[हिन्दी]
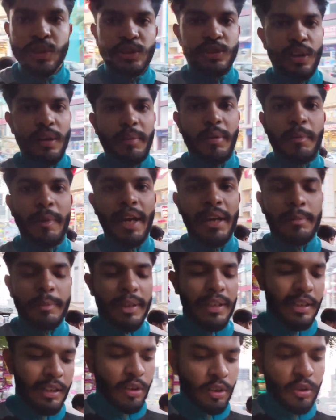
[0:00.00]
दोस्तों अभी बाइक
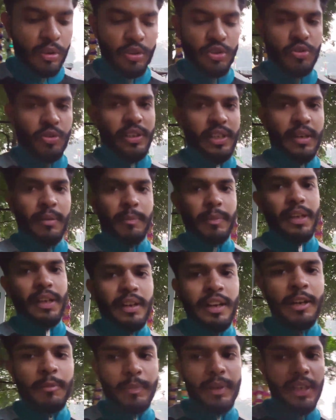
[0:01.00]
मेरी अनलॉक हो चुकी है
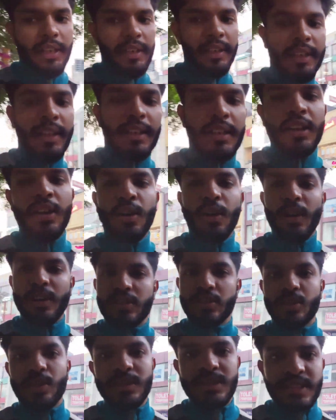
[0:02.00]
मैंने रेंट पे ले लिया
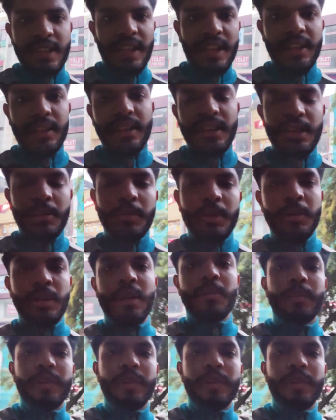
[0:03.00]
है इसको स्कैन करके मैंने